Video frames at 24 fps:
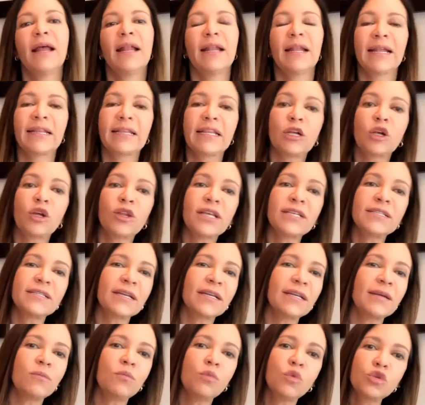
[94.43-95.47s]
La tiroides
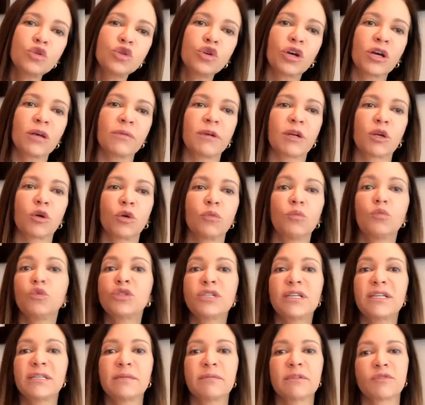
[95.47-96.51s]
tiene mucho que ver con
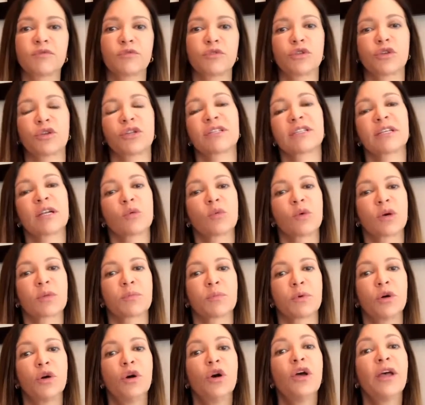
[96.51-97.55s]
muchísimas funciones del
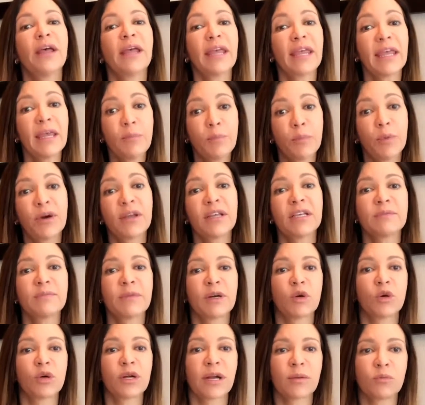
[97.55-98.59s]
cuerpo y puedes
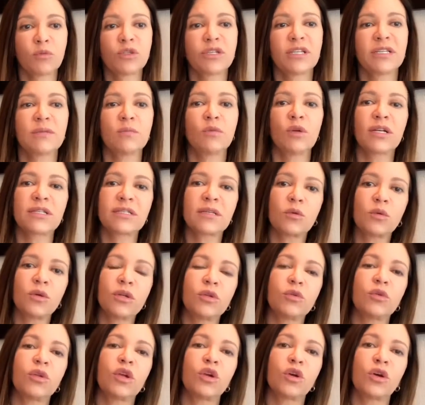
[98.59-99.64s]
mejorar muchísimo la salud de
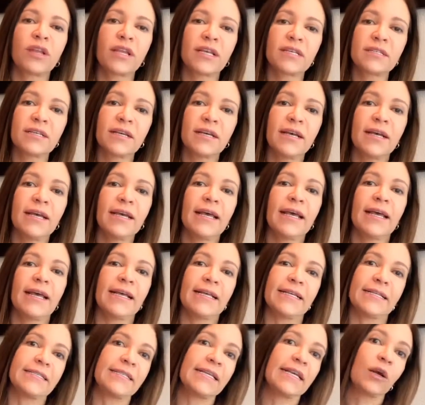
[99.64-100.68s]
tu tiroides
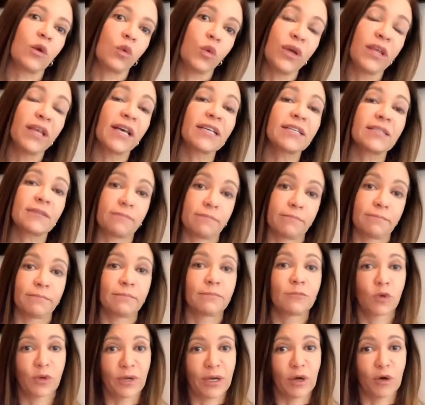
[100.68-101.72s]
si cuidas
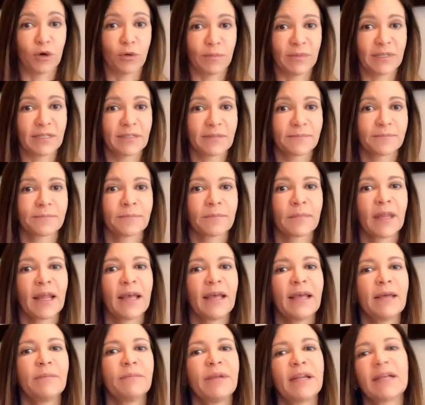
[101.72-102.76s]
lo que comes.
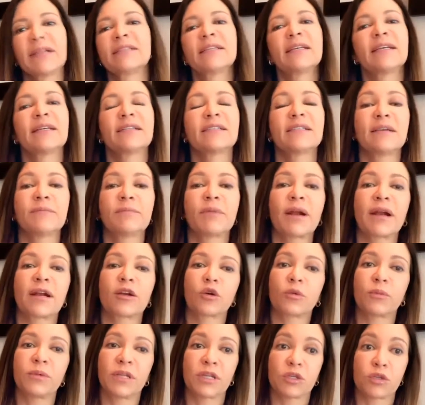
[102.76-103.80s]
Mira, sigue siempre la
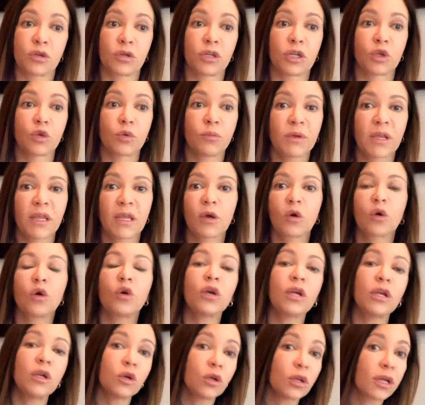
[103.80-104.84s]
recomendación de tu médico
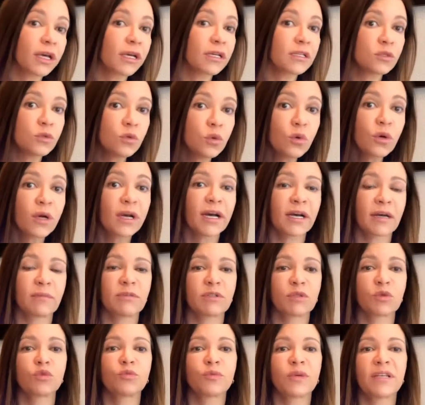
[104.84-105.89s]
y no dejes nunca
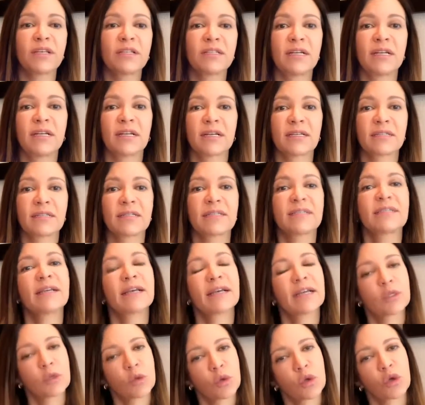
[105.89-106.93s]
jamás tus medicinas sin
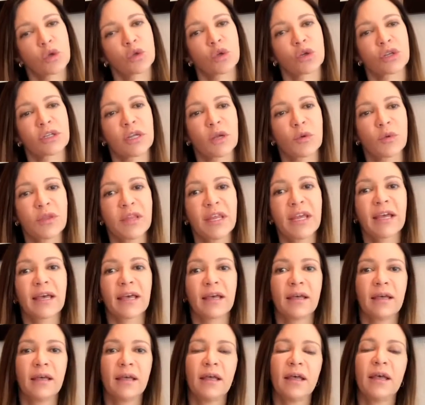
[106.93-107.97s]
que tu doctor te lo
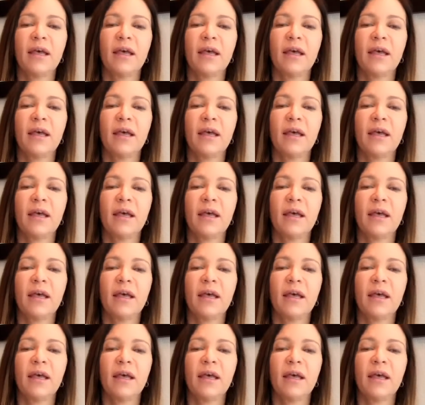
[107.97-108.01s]
indique,